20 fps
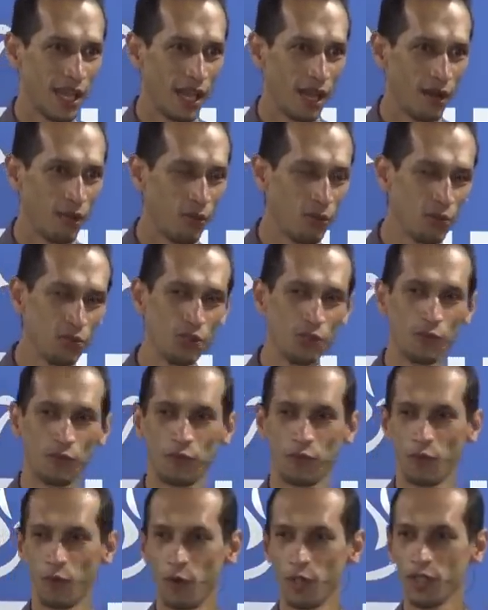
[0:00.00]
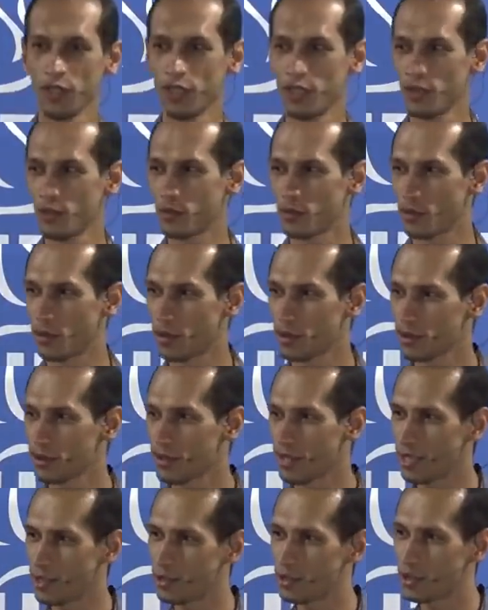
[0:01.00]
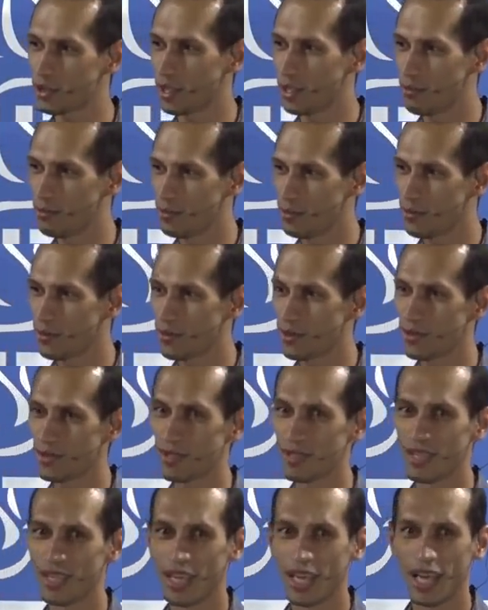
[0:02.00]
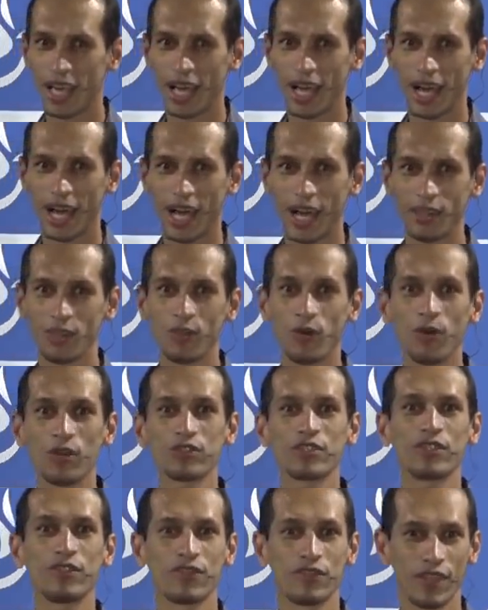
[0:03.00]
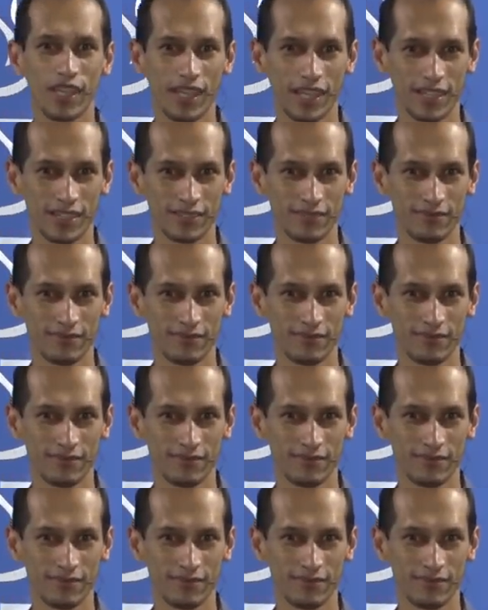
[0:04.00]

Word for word: aonde foi que nós deixamos a nossa fé?